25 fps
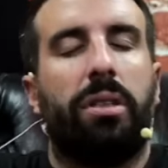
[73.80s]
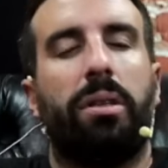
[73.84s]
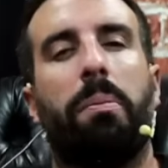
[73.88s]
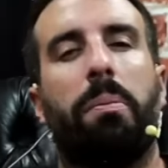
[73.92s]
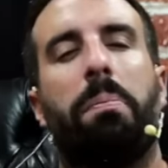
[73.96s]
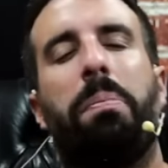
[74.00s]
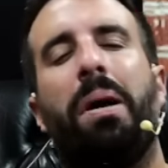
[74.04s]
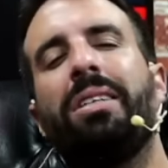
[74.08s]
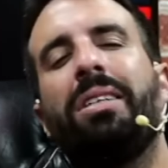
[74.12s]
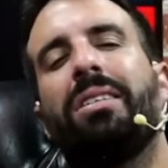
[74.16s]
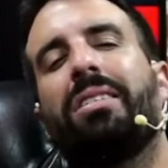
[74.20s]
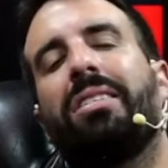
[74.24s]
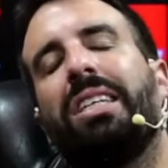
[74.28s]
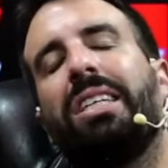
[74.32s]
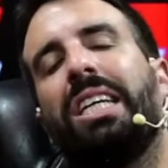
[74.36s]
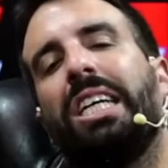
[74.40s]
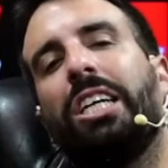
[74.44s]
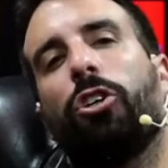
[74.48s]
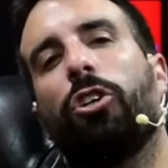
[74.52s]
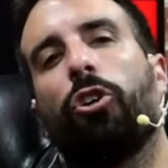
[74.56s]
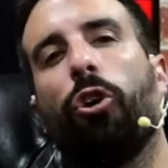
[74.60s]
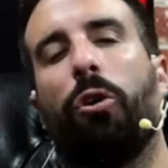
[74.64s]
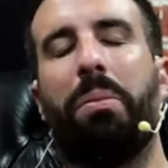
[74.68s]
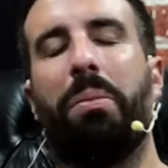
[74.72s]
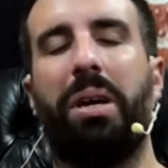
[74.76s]
Van
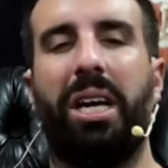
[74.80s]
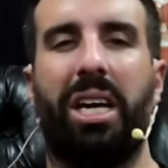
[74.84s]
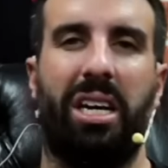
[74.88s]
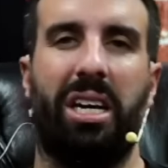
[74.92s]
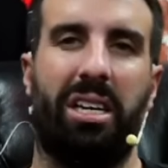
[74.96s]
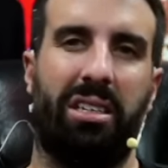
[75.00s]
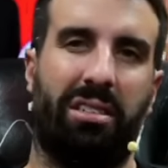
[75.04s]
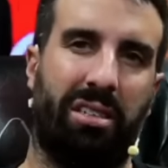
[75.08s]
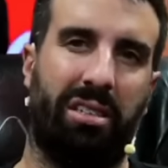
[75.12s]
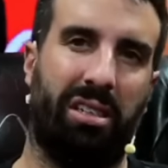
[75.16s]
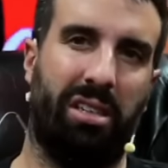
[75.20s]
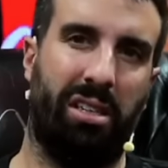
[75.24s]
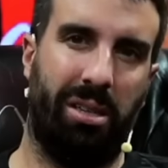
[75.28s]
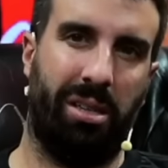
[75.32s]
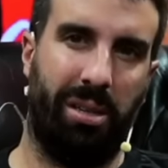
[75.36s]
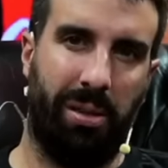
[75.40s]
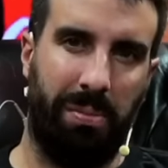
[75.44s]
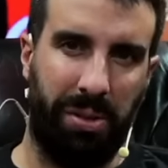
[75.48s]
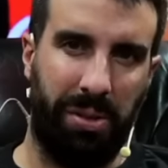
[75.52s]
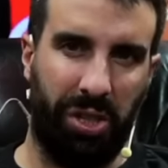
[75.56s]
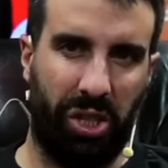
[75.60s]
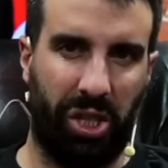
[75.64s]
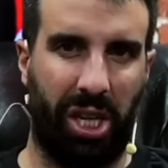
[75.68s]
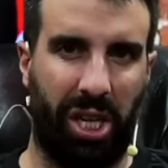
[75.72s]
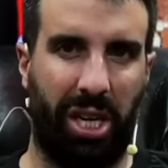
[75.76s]
cinco meses de
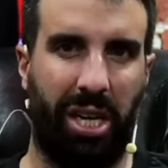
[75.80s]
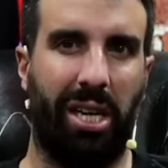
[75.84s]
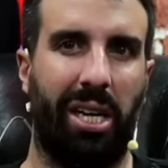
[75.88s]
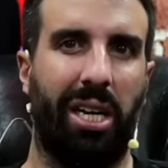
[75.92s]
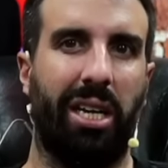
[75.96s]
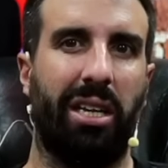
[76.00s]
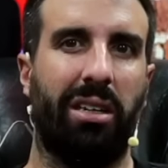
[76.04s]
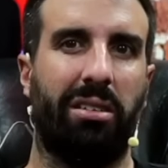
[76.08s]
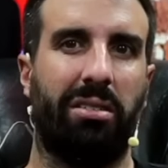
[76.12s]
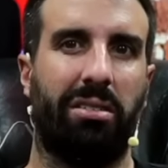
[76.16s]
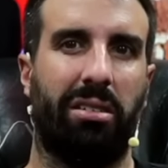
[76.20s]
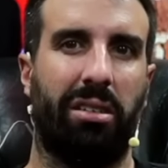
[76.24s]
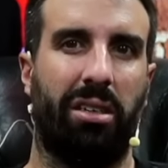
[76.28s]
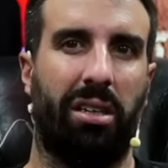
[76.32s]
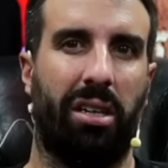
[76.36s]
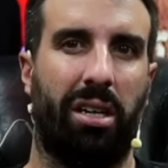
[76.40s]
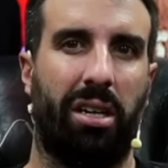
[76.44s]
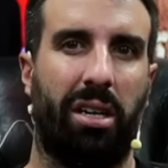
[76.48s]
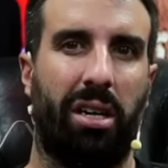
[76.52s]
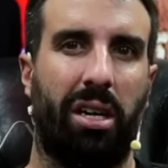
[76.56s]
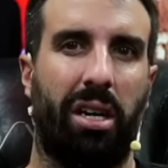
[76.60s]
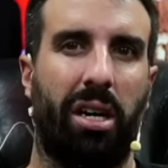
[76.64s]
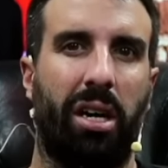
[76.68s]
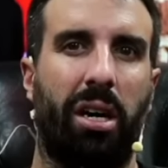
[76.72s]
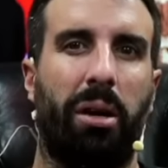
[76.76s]
Micheli.
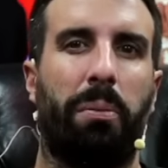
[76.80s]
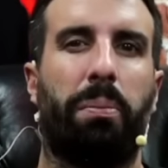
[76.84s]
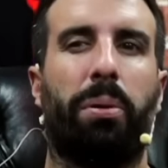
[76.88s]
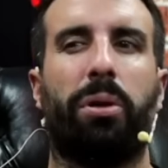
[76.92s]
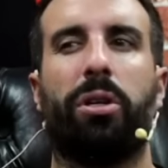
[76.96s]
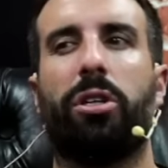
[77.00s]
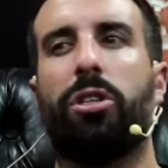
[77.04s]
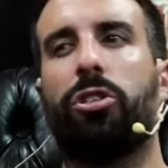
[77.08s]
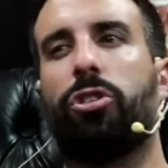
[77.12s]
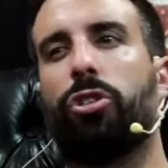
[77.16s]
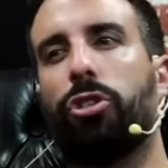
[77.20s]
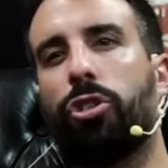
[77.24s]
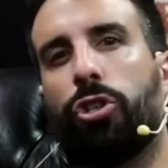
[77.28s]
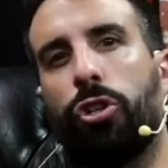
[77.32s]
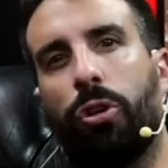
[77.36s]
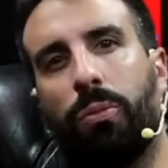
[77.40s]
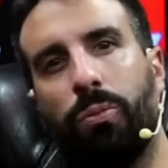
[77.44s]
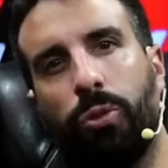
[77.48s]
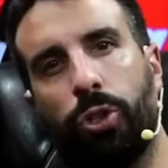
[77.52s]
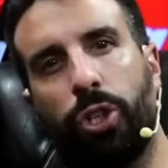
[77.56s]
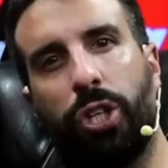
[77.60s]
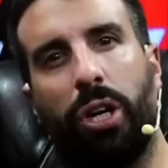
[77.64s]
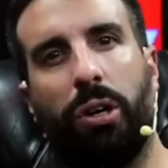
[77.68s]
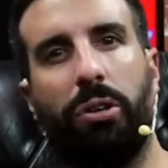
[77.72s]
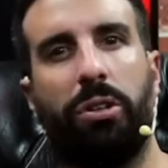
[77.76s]
Por eso yo
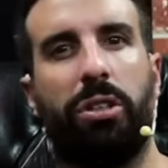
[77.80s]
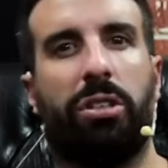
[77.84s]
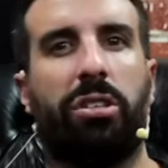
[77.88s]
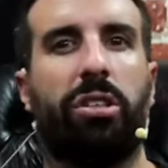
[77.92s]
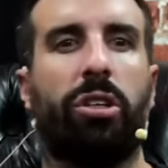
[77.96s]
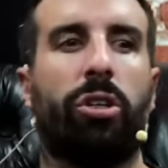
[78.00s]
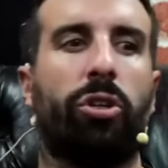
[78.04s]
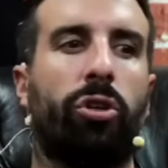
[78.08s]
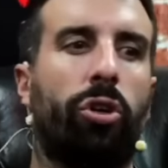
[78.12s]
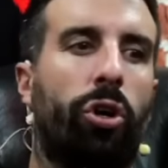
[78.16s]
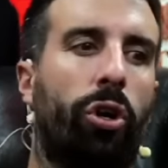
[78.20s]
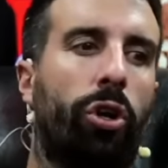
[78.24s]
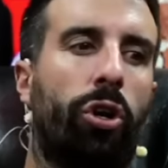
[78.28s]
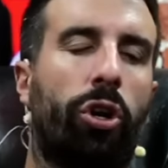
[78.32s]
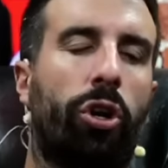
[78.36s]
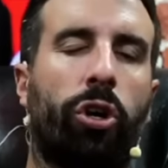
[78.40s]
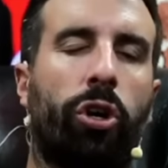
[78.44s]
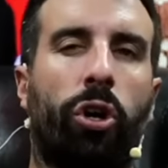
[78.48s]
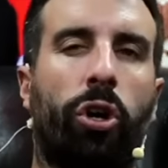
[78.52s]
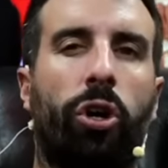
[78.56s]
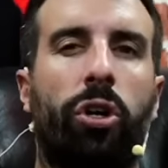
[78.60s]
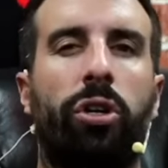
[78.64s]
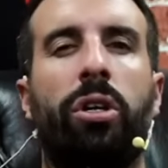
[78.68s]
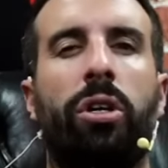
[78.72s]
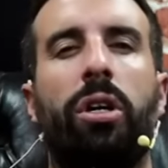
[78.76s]
muchas veces jodo
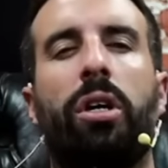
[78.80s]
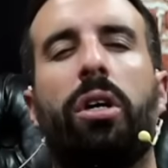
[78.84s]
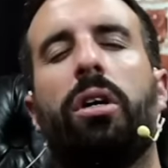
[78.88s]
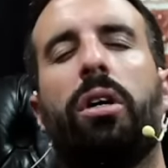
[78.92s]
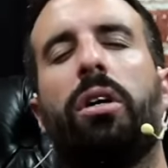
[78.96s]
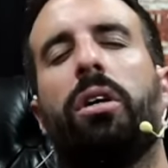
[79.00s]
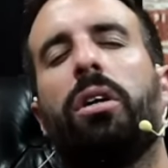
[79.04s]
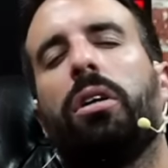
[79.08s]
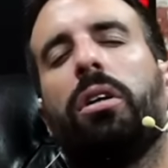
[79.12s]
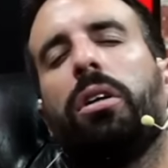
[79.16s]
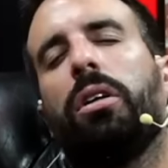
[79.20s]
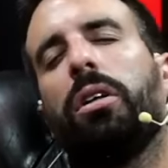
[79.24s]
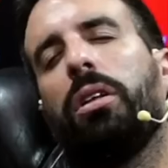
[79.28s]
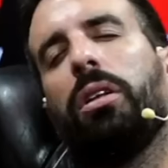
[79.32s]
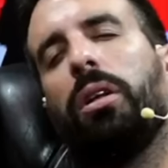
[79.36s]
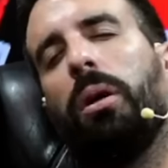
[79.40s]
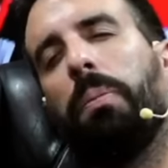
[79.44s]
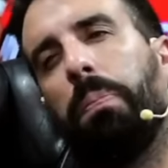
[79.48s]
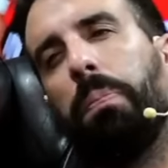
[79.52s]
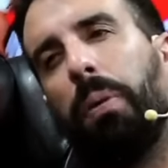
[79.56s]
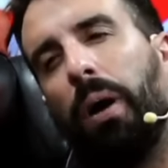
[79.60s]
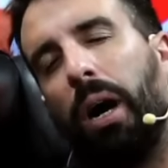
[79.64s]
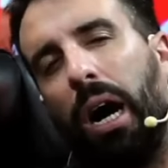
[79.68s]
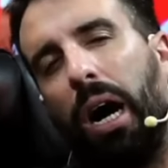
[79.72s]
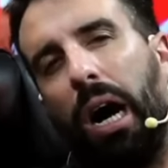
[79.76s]
con
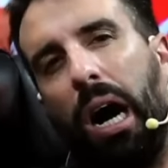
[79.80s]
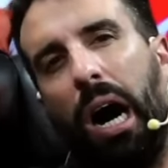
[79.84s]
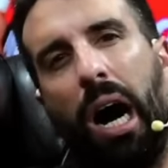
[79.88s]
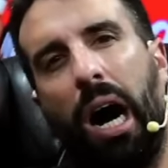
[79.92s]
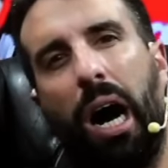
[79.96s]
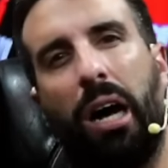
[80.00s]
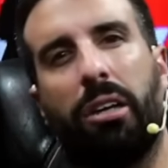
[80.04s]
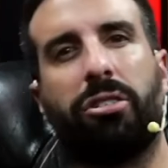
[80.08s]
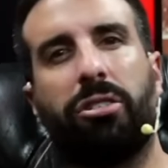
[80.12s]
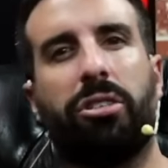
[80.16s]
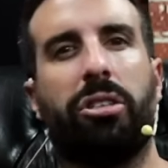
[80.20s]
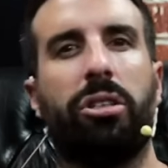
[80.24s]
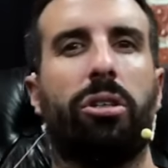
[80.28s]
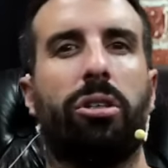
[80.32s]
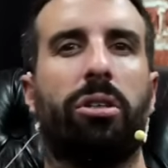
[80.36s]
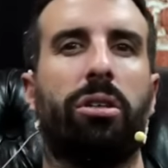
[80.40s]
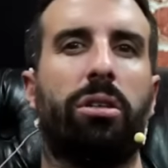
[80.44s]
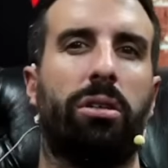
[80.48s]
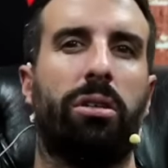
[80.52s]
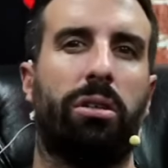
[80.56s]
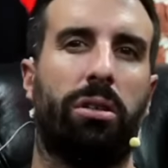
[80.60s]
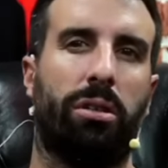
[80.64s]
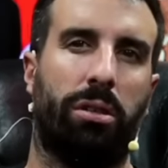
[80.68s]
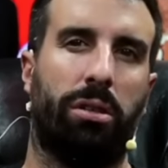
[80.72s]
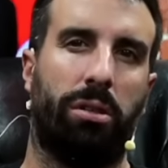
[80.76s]
despacio,